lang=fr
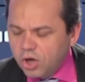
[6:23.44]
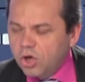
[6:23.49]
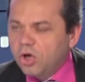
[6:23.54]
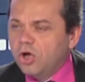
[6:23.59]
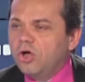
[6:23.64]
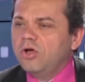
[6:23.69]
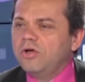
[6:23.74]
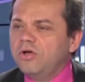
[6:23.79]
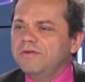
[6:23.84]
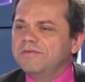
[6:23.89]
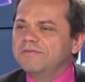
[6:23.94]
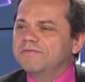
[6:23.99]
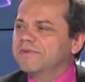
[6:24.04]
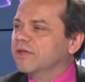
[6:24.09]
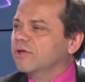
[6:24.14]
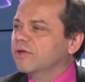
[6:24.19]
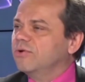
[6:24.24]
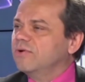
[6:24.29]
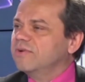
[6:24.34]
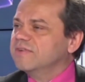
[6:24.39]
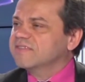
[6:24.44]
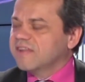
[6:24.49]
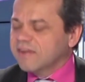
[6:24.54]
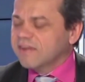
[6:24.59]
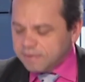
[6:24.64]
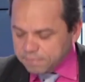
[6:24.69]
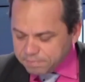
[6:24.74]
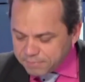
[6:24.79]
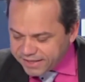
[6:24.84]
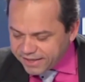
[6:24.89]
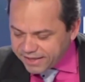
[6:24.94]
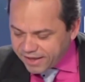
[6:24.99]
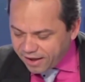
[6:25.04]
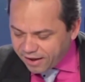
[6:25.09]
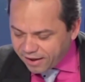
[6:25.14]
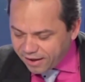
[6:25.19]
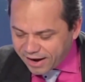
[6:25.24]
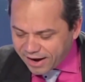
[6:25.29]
1,5 milliard.